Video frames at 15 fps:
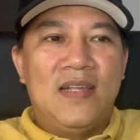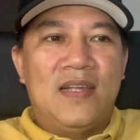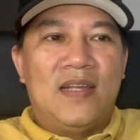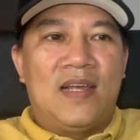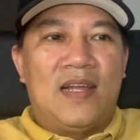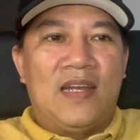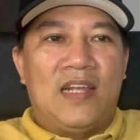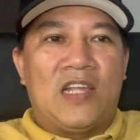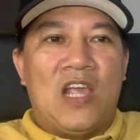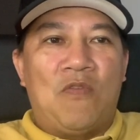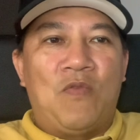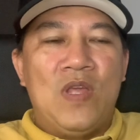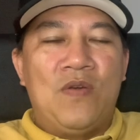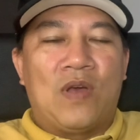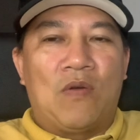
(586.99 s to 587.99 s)
à, để kêu
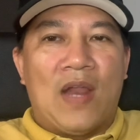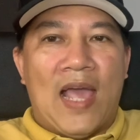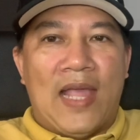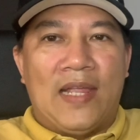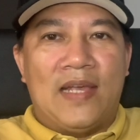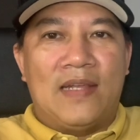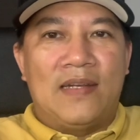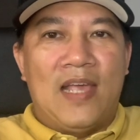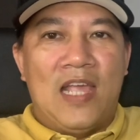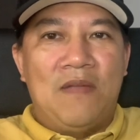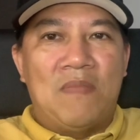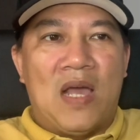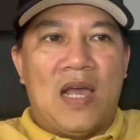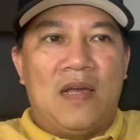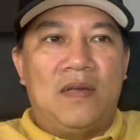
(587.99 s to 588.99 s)
view câu like á để
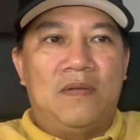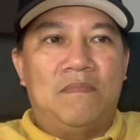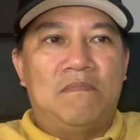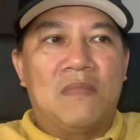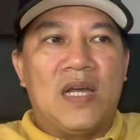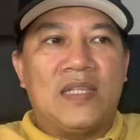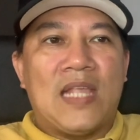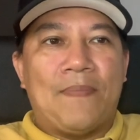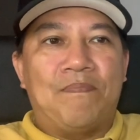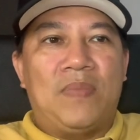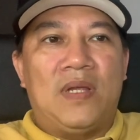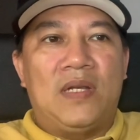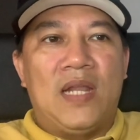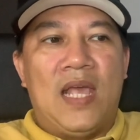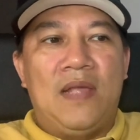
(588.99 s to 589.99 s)
mà bất chấp
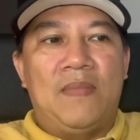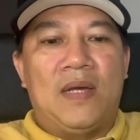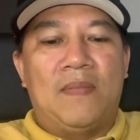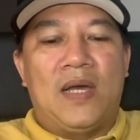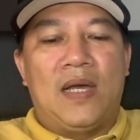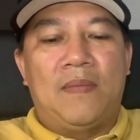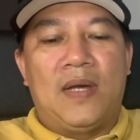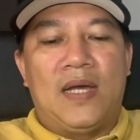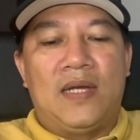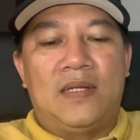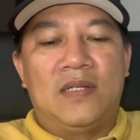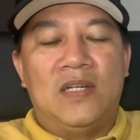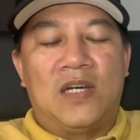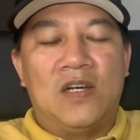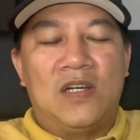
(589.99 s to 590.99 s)
à, để mà mà, mà
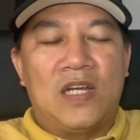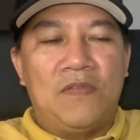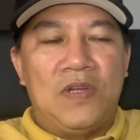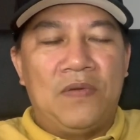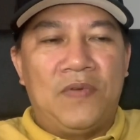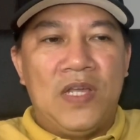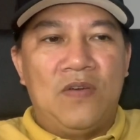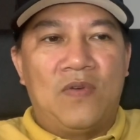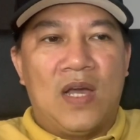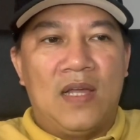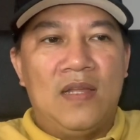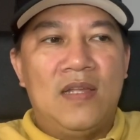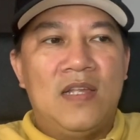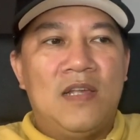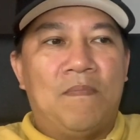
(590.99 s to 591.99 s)
được hưởng cái quyền view á
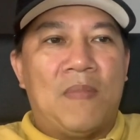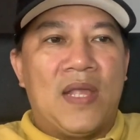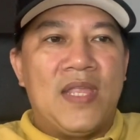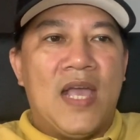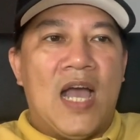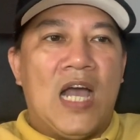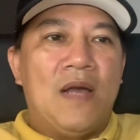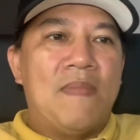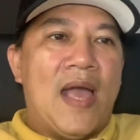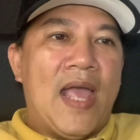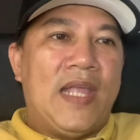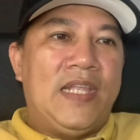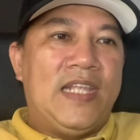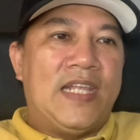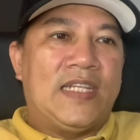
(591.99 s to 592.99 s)
mà nhỡ
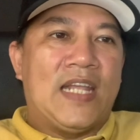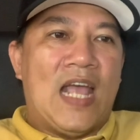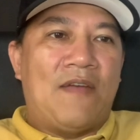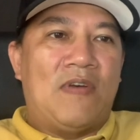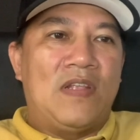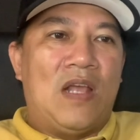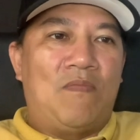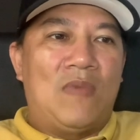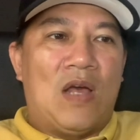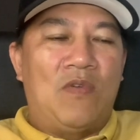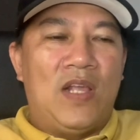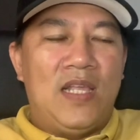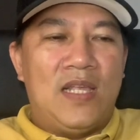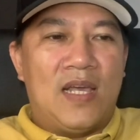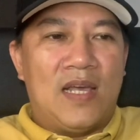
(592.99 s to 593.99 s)
mai xa vào dòng lao
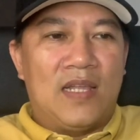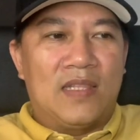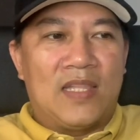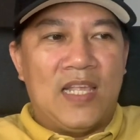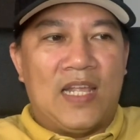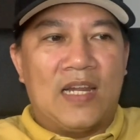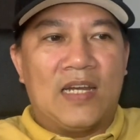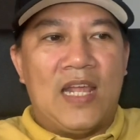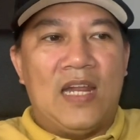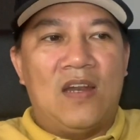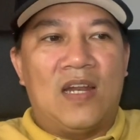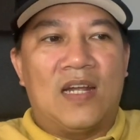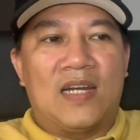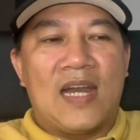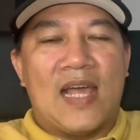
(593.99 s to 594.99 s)
lý á, thì cái vấn đề đó
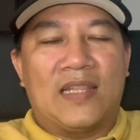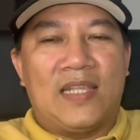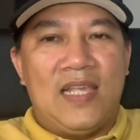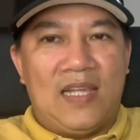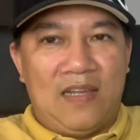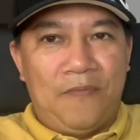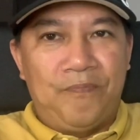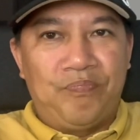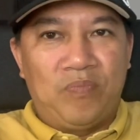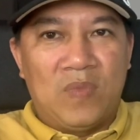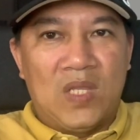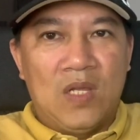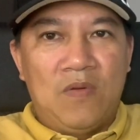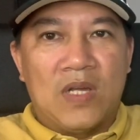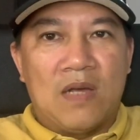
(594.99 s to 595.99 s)
thật là đáng tiếc
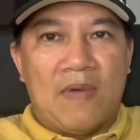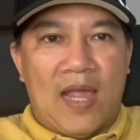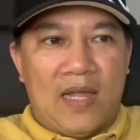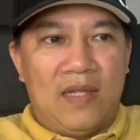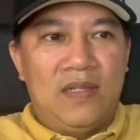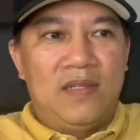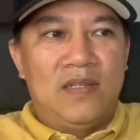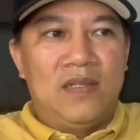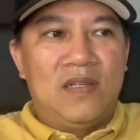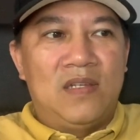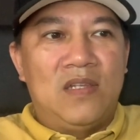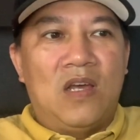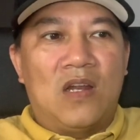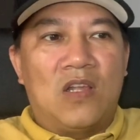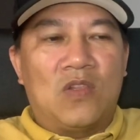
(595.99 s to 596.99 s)
cho các bạn
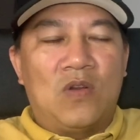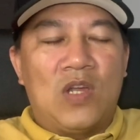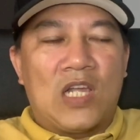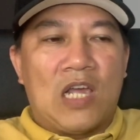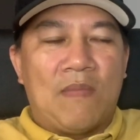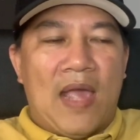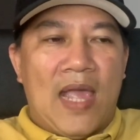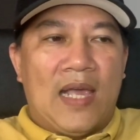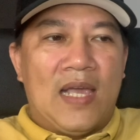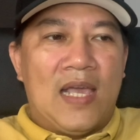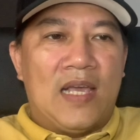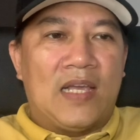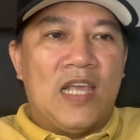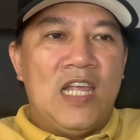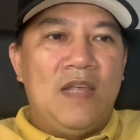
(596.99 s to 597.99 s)
do đó tôi nói các bạn
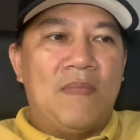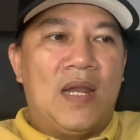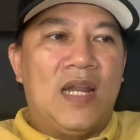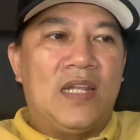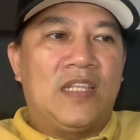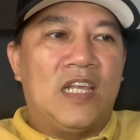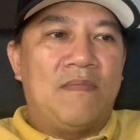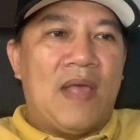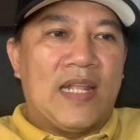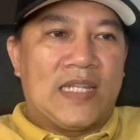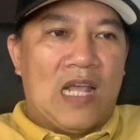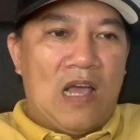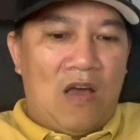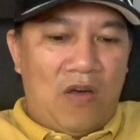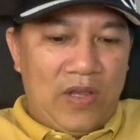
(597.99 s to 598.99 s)
á, khi mà lên trên mạng
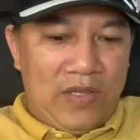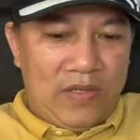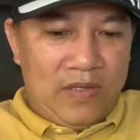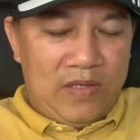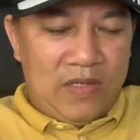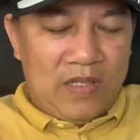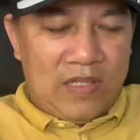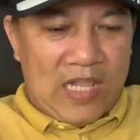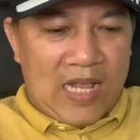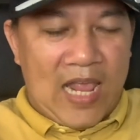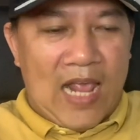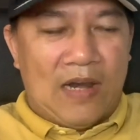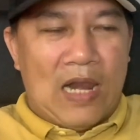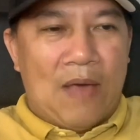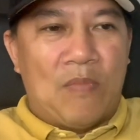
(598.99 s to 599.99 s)
xã hội chẳng
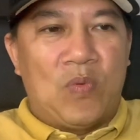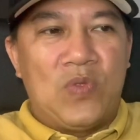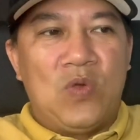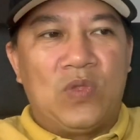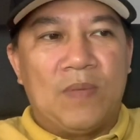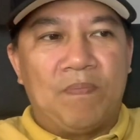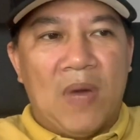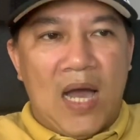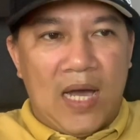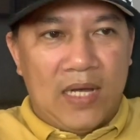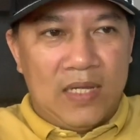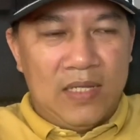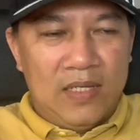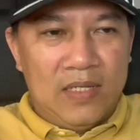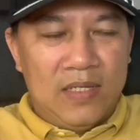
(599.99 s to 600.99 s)
hạn là một
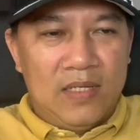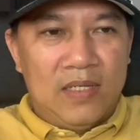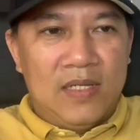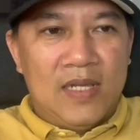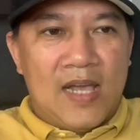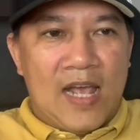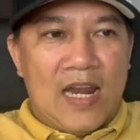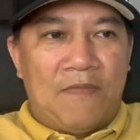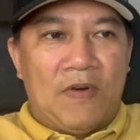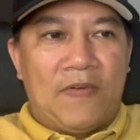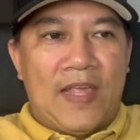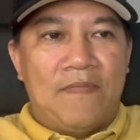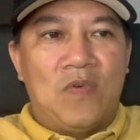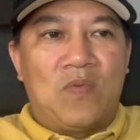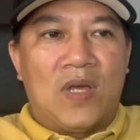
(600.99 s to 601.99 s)
youtuber hay là một
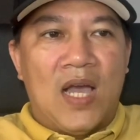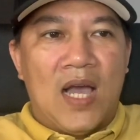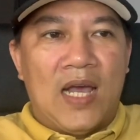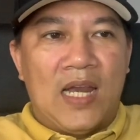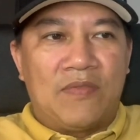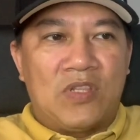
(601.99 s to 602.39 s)
facebooker hay là